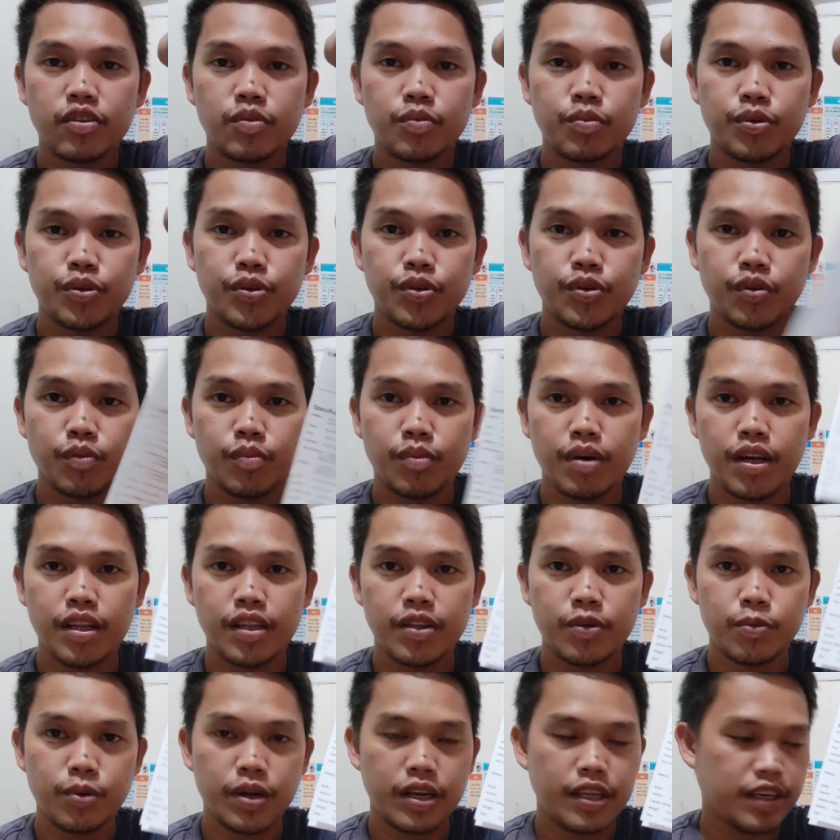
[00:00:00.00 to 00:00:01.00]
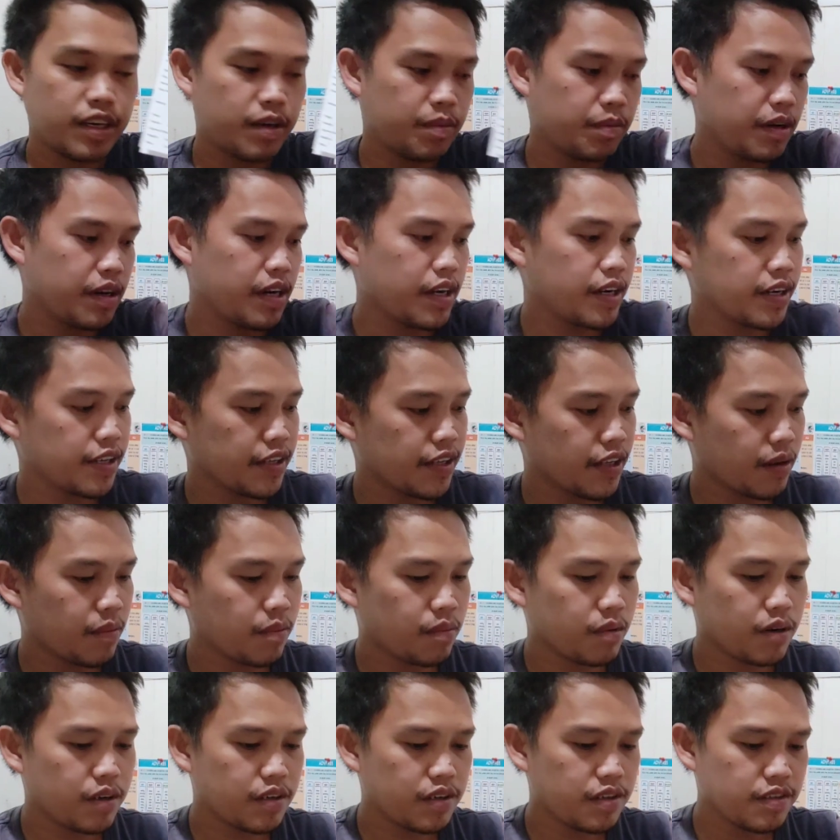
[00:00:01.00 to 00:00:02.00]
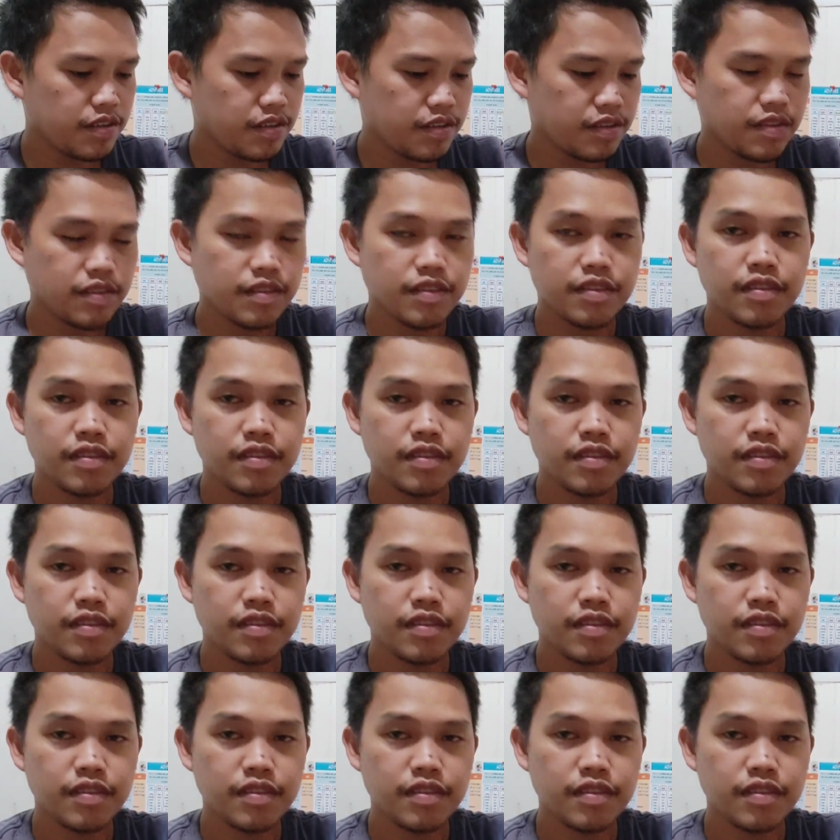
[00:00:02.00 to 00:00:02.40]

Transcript: po yung manual niya mga kadivers.